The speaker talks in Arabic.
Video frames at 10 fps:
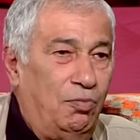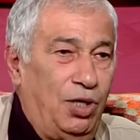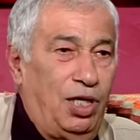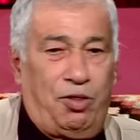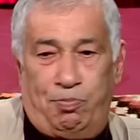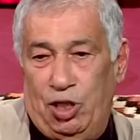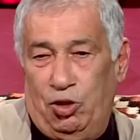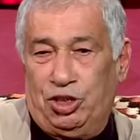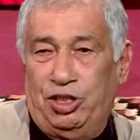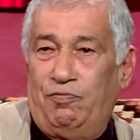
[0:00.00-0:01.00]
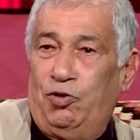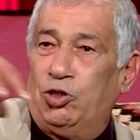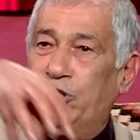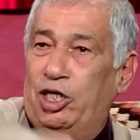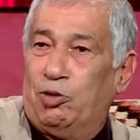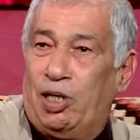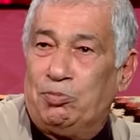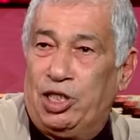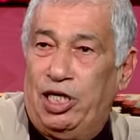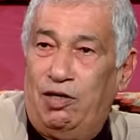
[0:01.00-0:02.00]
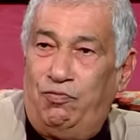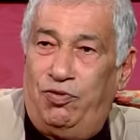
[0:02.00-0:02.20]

معناها 28000 نحط عليهم 50000